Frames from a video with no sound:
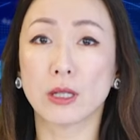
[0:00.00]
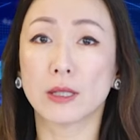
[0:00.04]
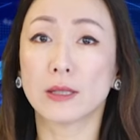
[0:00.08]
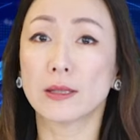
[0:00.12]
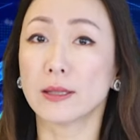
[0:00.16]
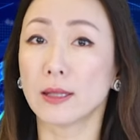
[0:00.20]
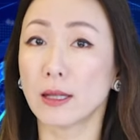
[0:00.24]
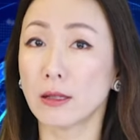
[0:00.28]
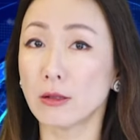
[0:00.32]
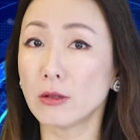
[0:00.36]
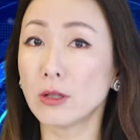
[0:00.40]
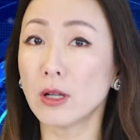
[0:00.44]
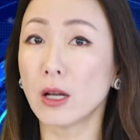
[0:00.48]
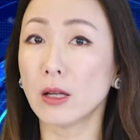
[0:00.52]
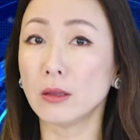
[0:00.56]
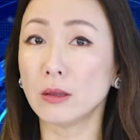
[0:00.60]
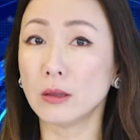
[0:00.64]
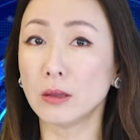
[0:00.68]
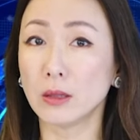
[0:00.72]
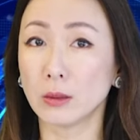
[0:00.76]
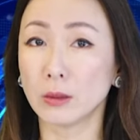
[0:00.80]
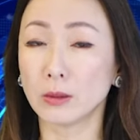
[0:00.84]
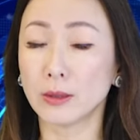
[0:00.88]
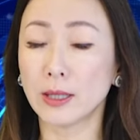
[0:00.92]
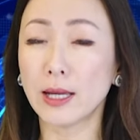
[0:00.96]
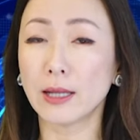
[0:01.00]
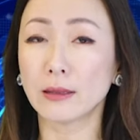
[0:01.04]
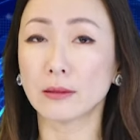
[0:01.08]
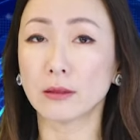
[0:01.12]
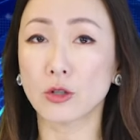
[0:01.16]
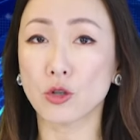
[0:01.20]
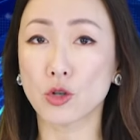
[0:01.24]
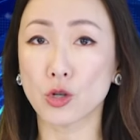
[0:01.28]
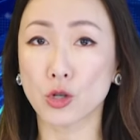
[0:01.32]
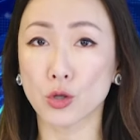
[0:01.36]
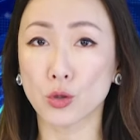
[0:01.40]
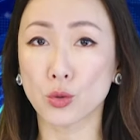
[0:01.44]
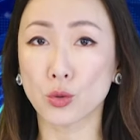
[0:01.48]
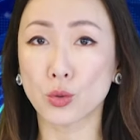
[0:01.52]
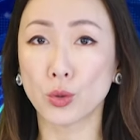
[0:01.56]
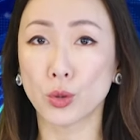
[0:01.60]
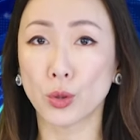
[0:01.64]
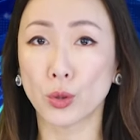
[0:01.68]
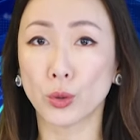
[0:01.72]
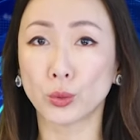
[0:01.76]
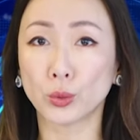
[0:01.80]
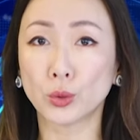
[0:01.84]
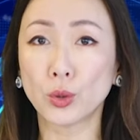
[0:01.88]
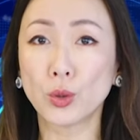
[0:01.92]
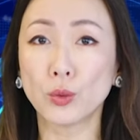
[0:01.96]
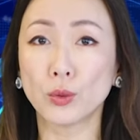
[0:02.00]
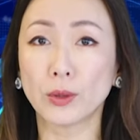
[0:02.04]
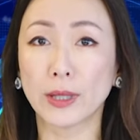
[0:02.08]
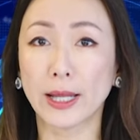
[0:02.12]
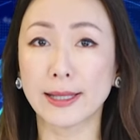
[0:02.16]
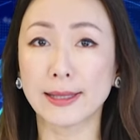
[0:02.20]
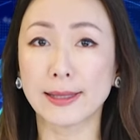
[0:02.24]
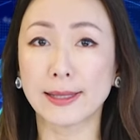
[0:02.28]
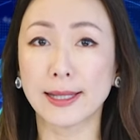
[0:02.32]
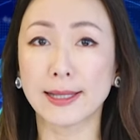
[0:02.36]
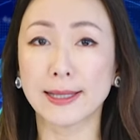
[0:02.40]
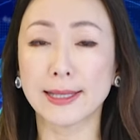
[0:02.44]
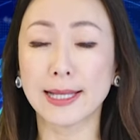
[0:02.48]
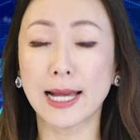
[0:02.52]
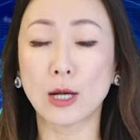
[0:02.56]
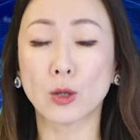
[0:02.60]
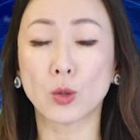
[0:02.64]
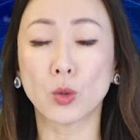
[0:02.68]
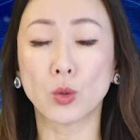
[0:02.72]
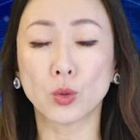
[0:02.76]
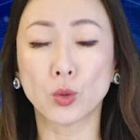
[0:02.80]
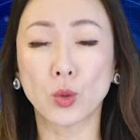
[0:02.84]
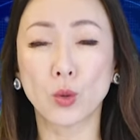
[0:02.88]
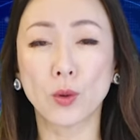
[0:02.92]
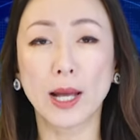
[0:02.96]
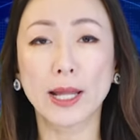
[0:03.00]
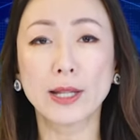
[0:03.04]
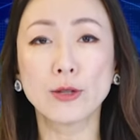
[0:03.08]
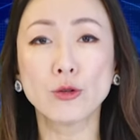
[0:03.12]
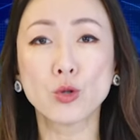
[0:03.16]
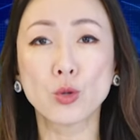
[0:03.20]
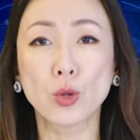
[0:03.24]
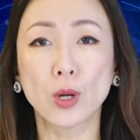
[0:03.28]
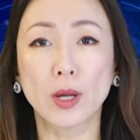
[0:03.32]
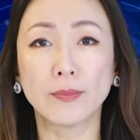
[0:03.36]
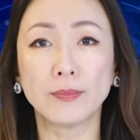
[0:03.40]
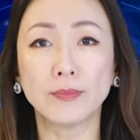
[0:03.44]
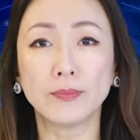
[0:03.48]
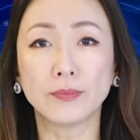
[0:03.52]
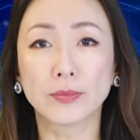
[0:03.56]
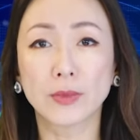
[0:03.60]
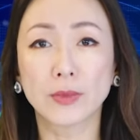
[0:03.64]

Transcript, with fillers: 行人流量的持续流动来增加公共安全。